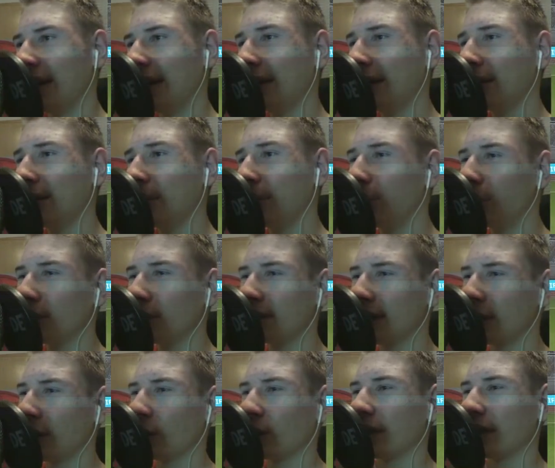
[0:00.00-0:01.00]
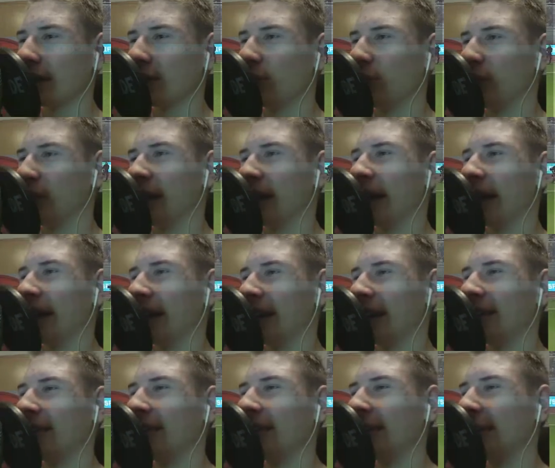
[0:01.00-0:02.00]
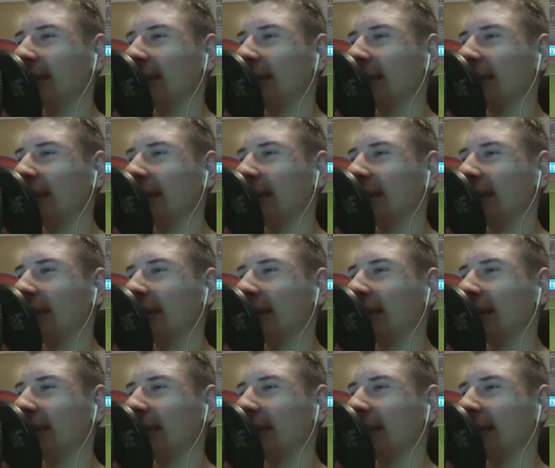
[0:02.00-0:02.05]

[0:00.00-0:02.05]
Ich muss ja noch dazu lernen. Das